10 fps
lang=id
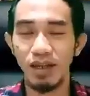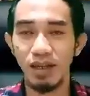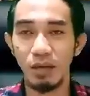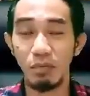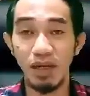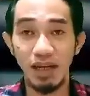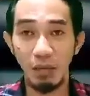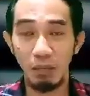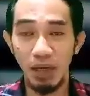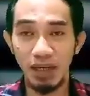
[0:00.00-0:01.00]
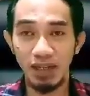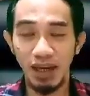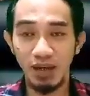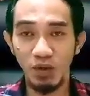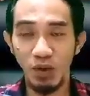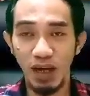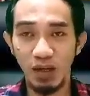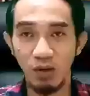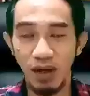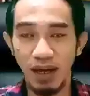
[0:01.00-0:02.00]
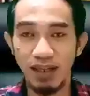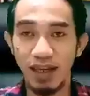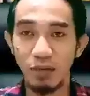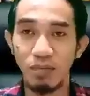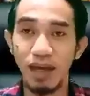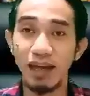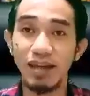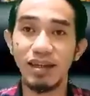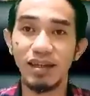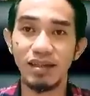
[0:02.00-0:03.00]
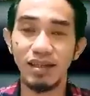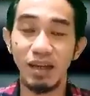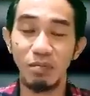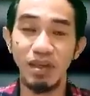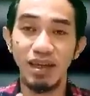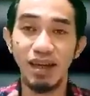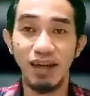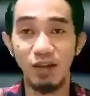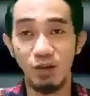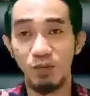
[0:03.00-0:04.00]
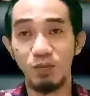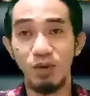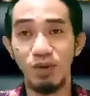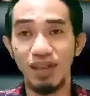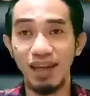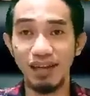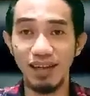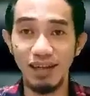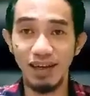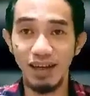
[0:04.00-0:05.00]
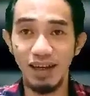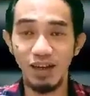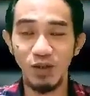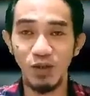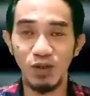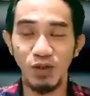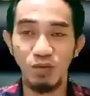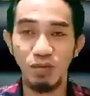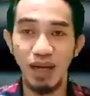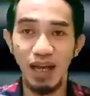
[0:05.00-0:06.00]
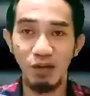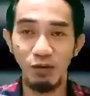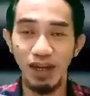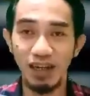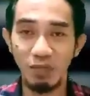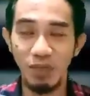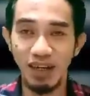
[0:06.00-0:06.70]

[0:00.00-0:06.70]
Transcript: e, mendapatkan doa-doa yang baik tetapi karena sombong tadi justru mengawali